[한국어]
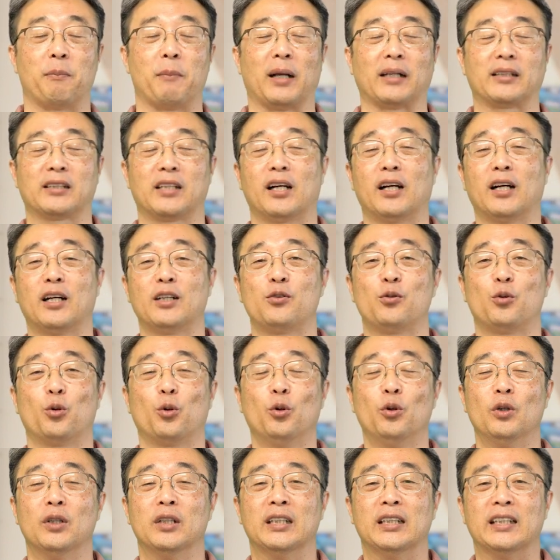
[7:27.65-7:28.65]

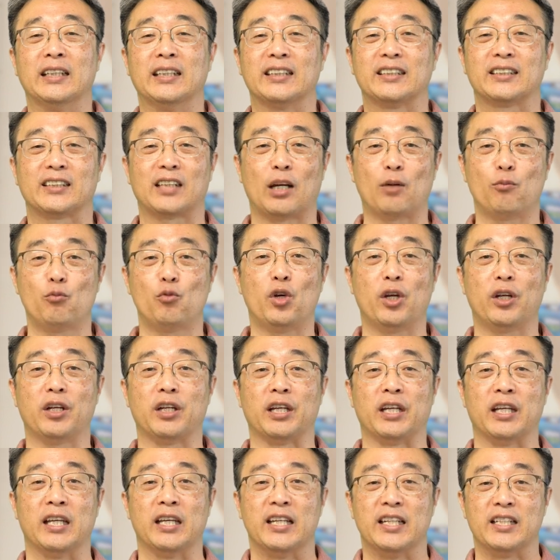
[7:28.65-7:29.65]
마찬가지로
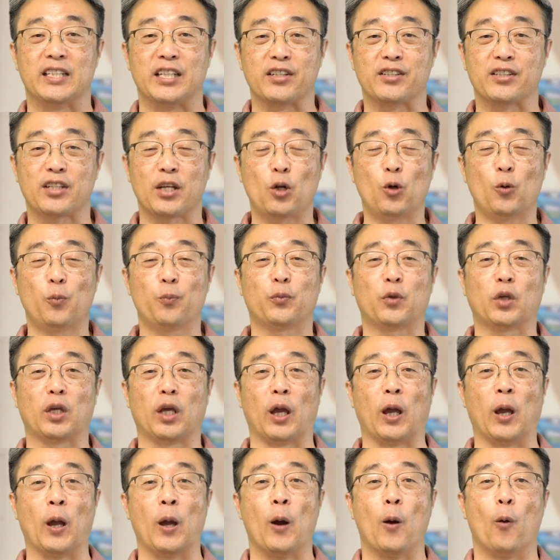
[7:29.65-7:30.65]
사무엘이 이제
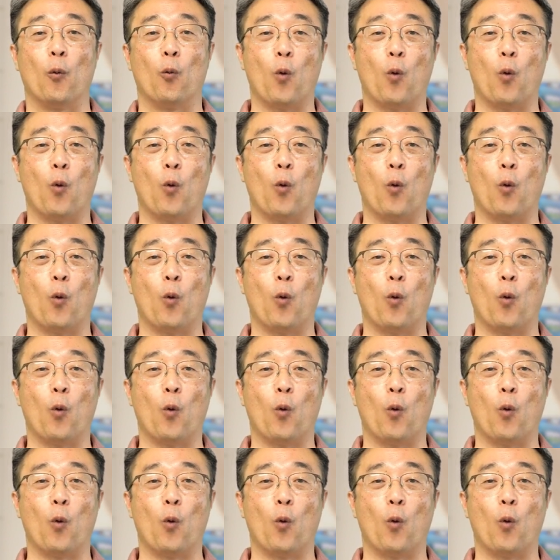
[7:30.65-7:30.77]
새롭게